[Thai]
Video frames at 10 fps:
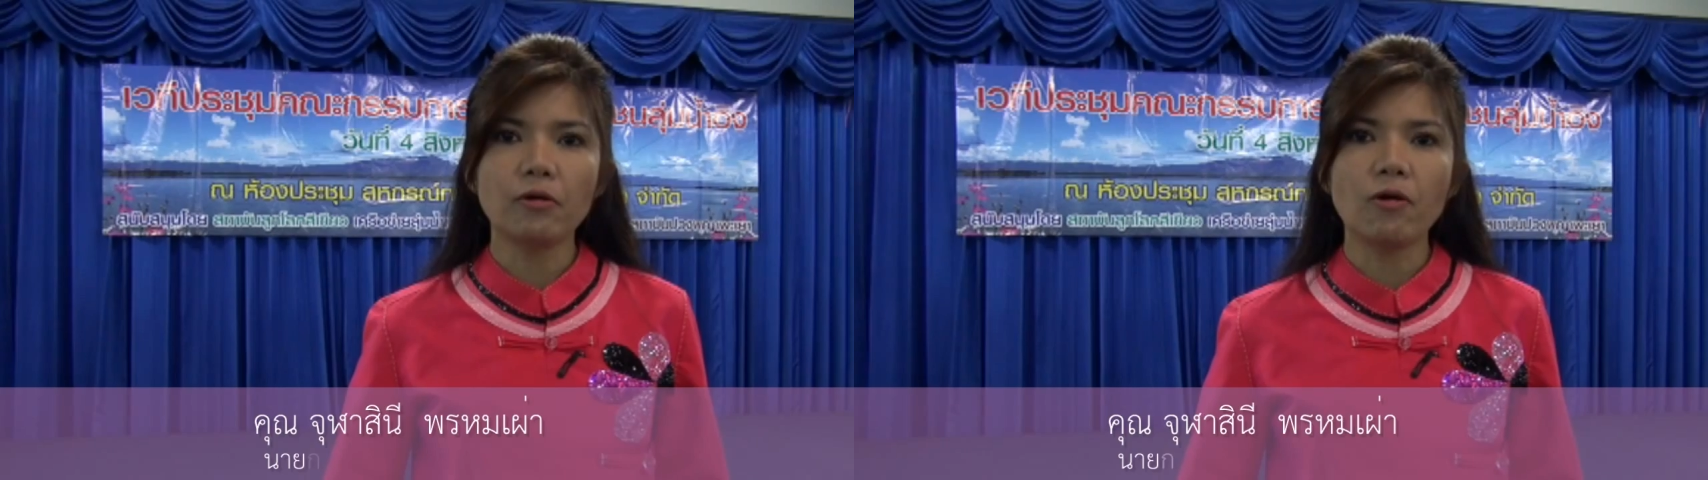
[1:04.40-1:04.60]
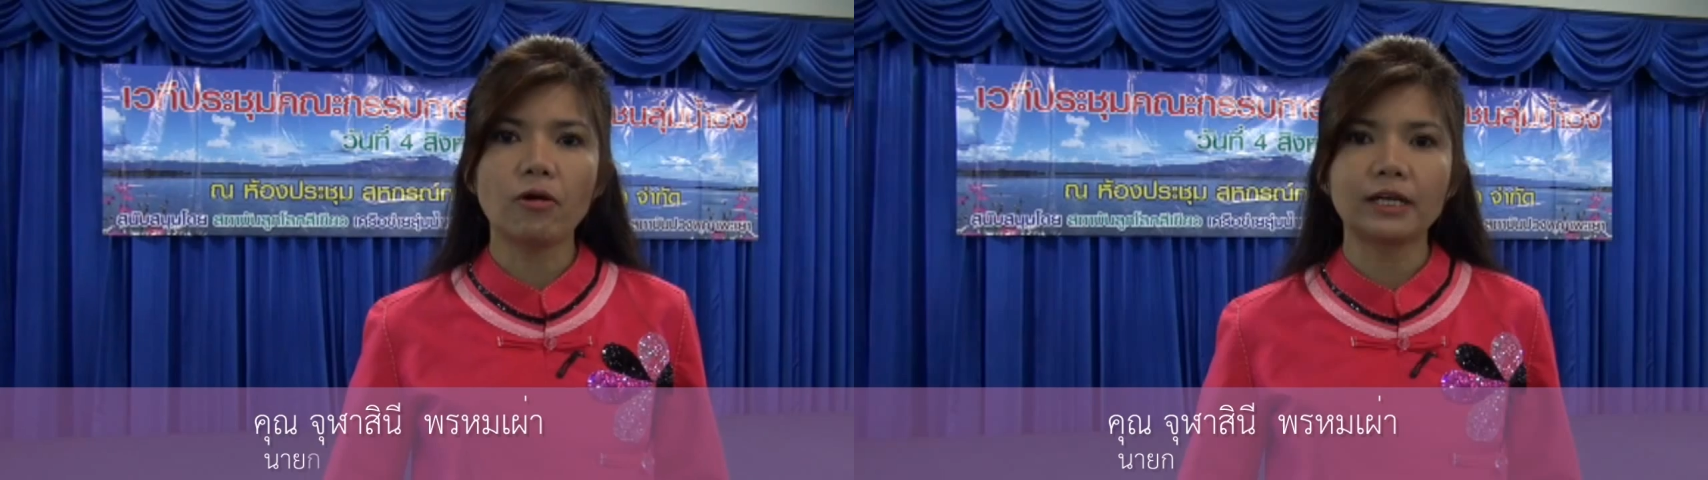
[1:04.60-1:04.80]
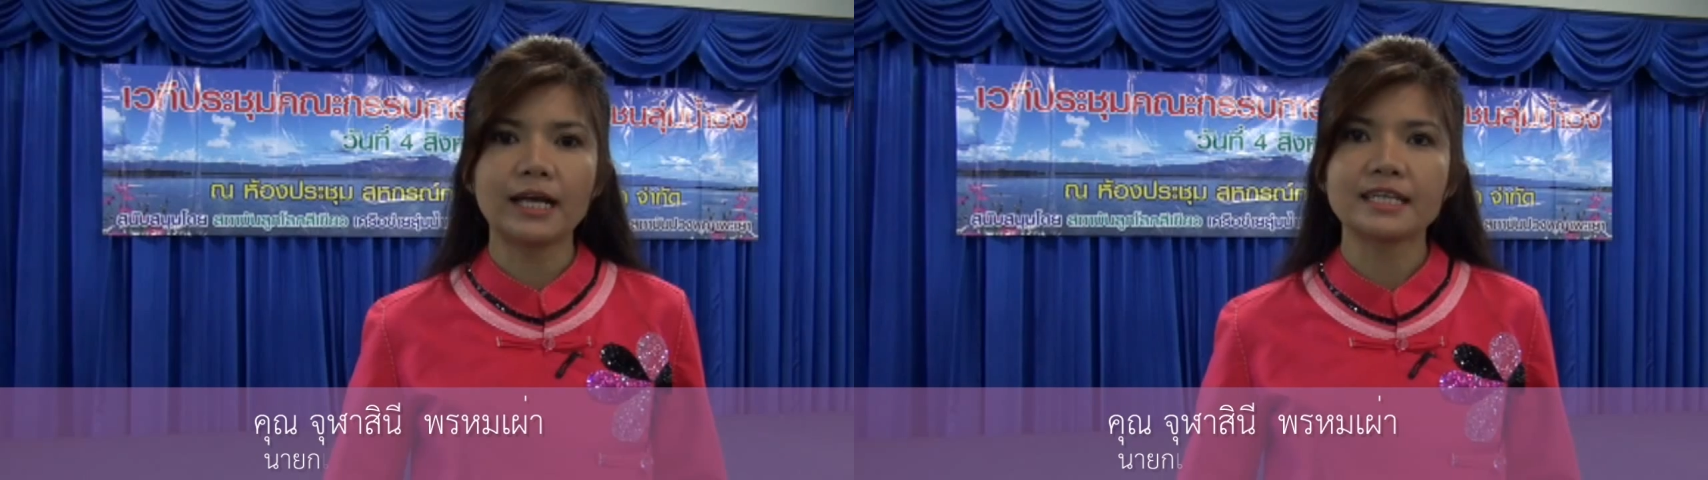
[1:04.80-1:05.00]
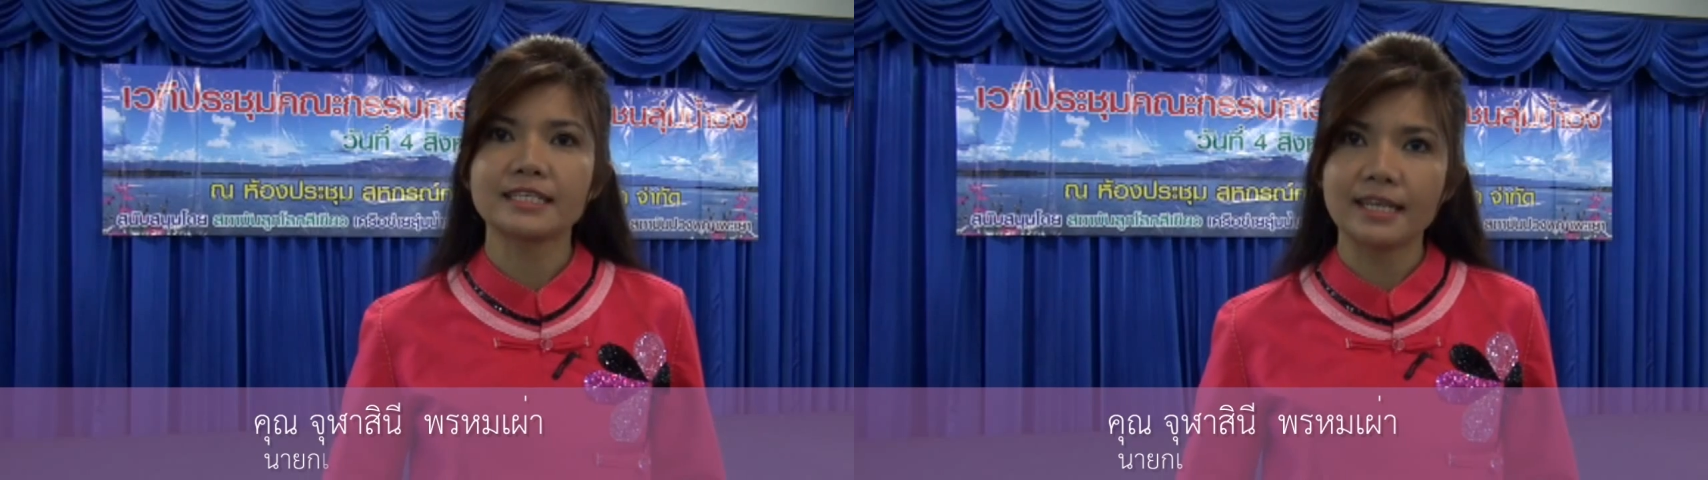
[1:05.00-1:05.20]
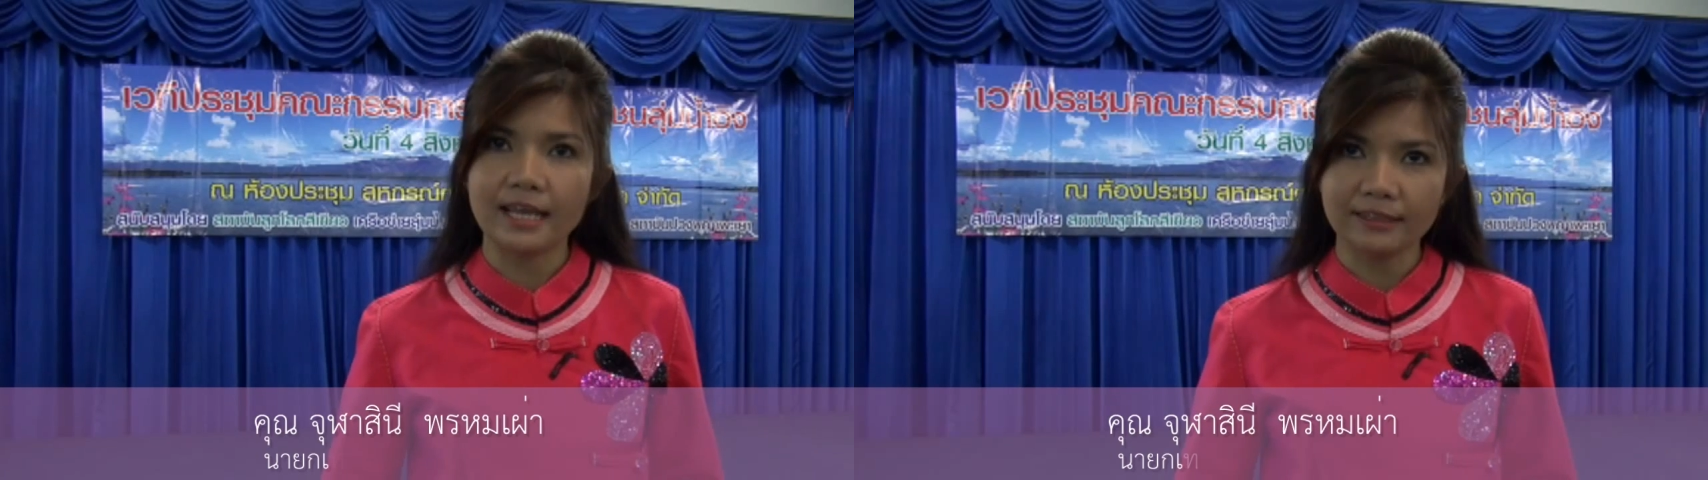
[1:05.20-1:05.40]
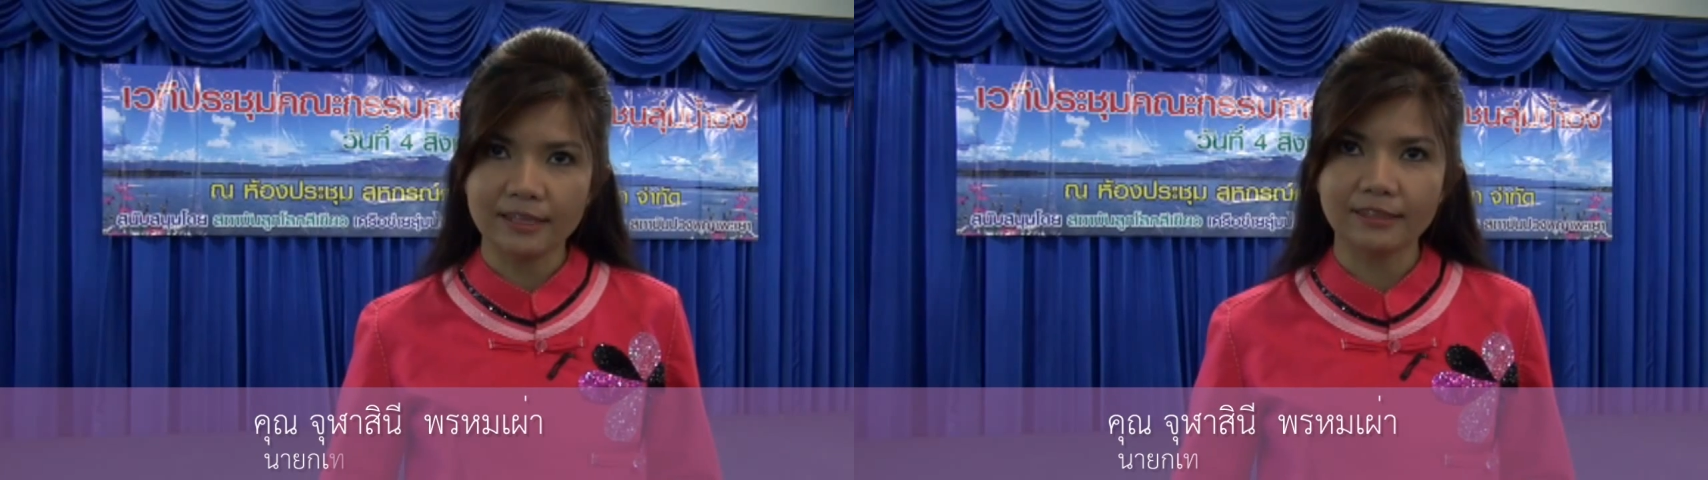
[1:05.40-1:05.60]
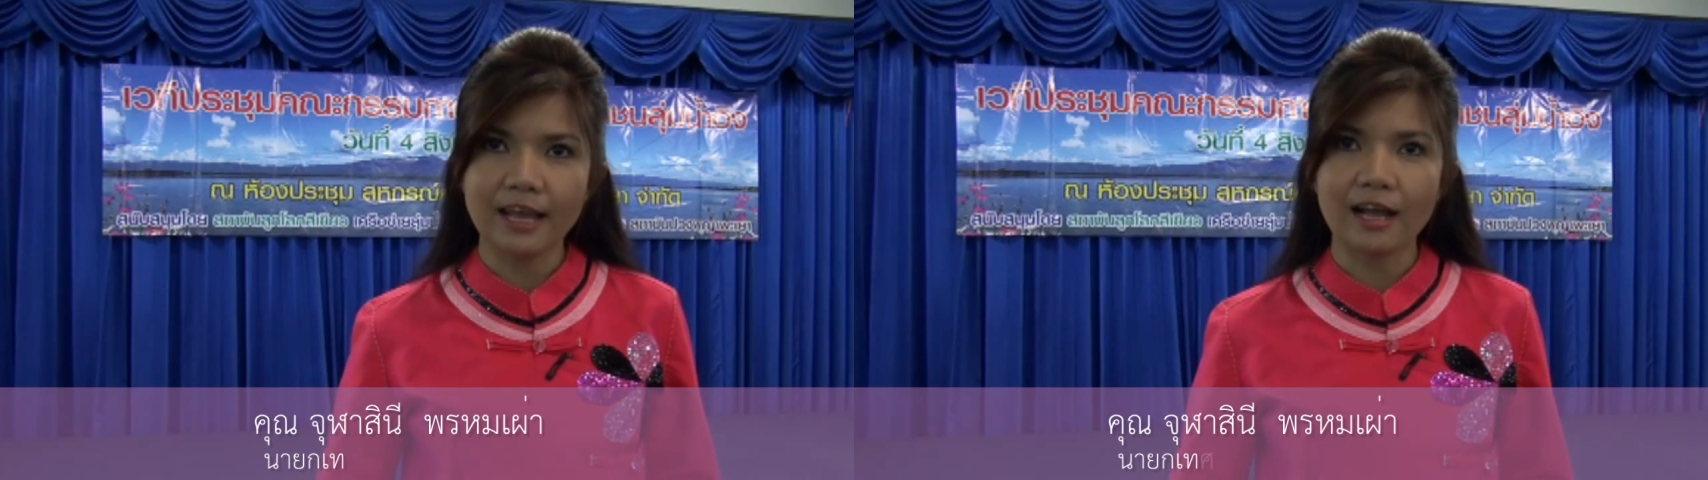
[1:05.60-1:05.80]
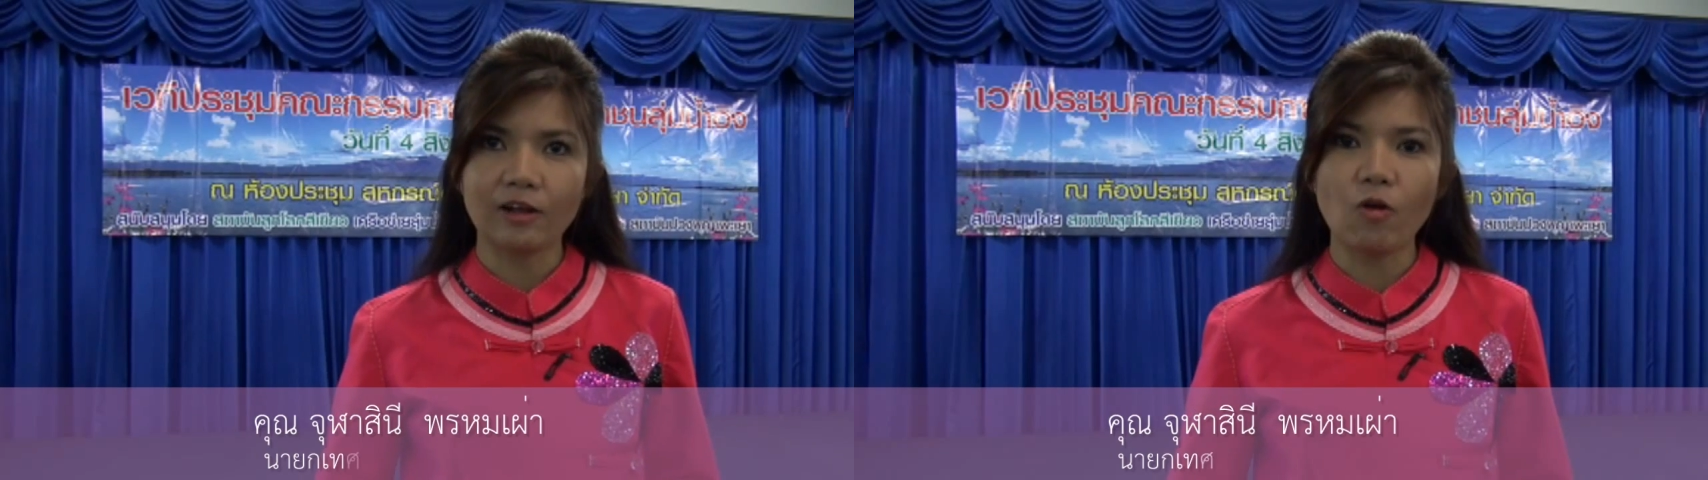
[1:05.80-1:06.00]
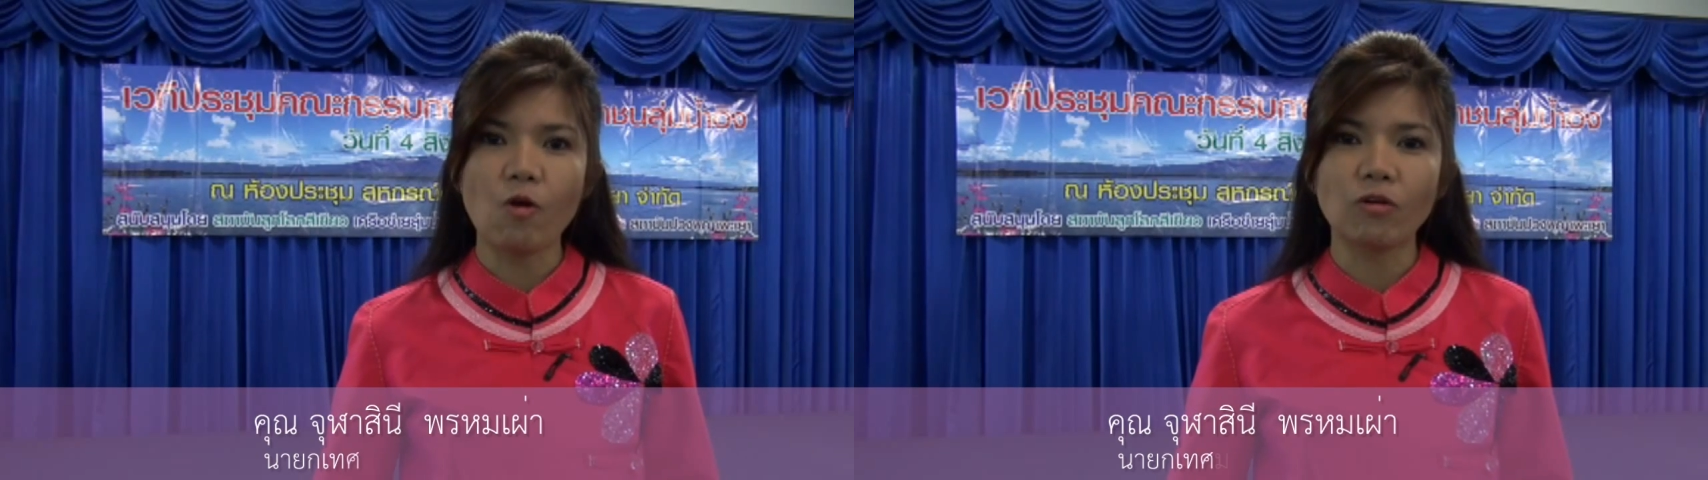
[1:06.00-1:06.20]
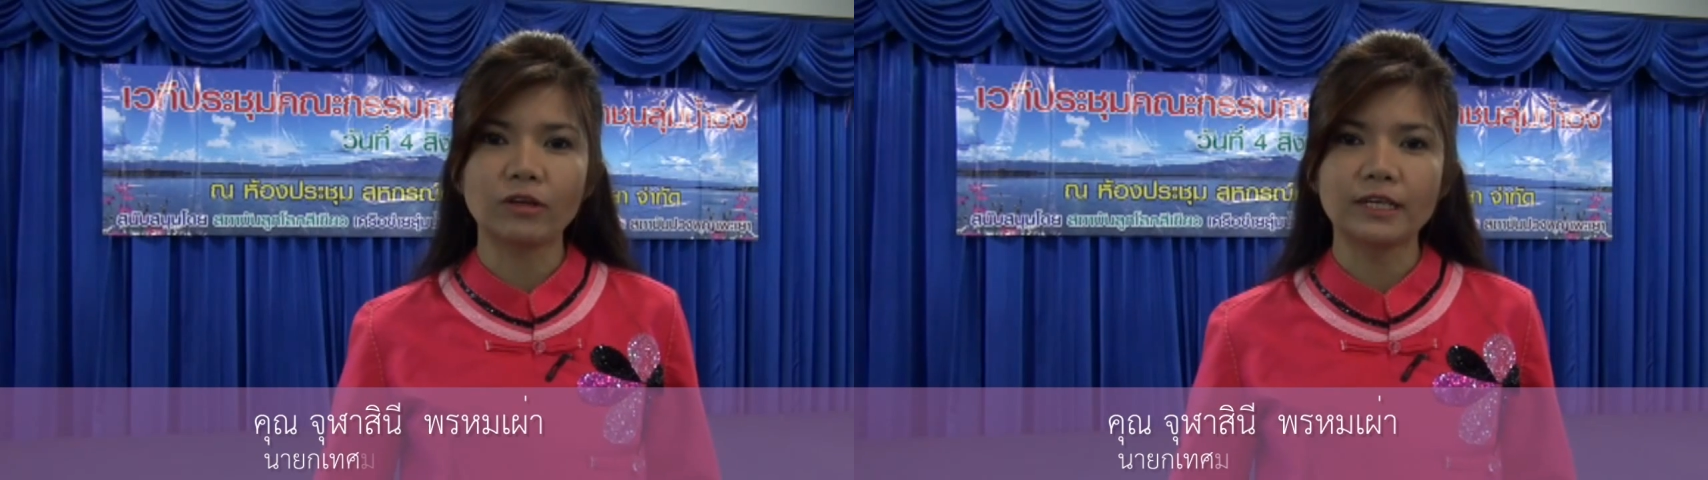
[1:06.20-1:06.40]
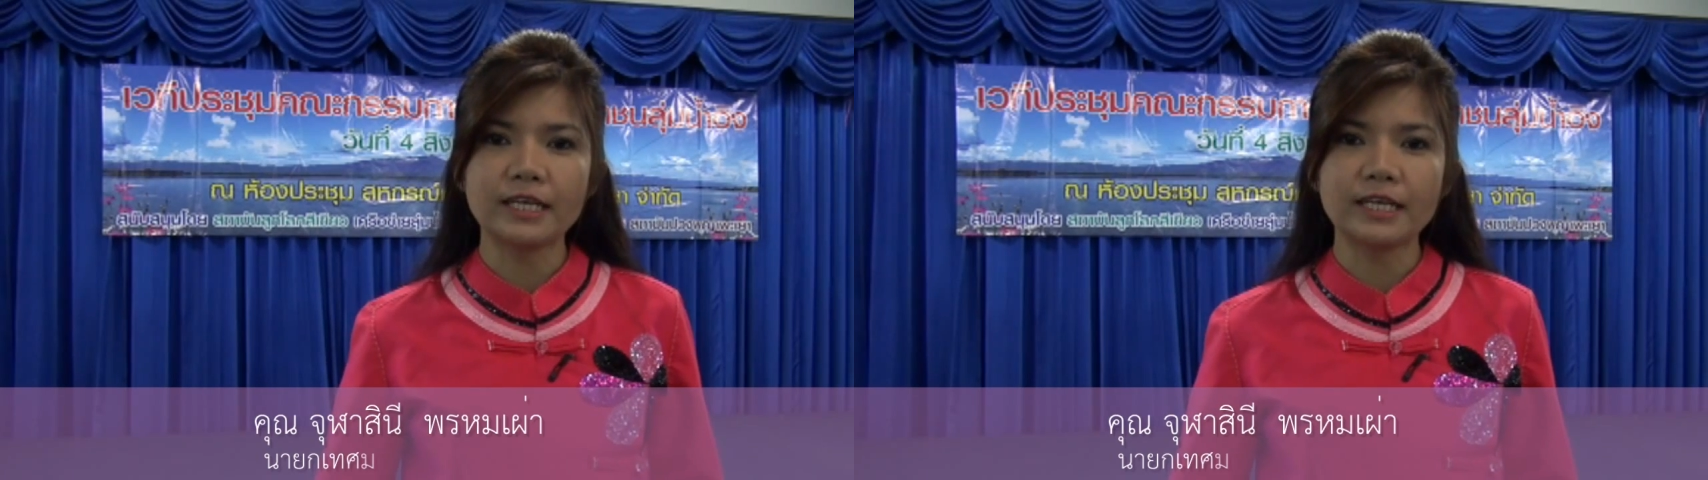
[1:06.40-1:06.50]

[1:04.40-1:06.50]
องของการแสดงต่างๆของ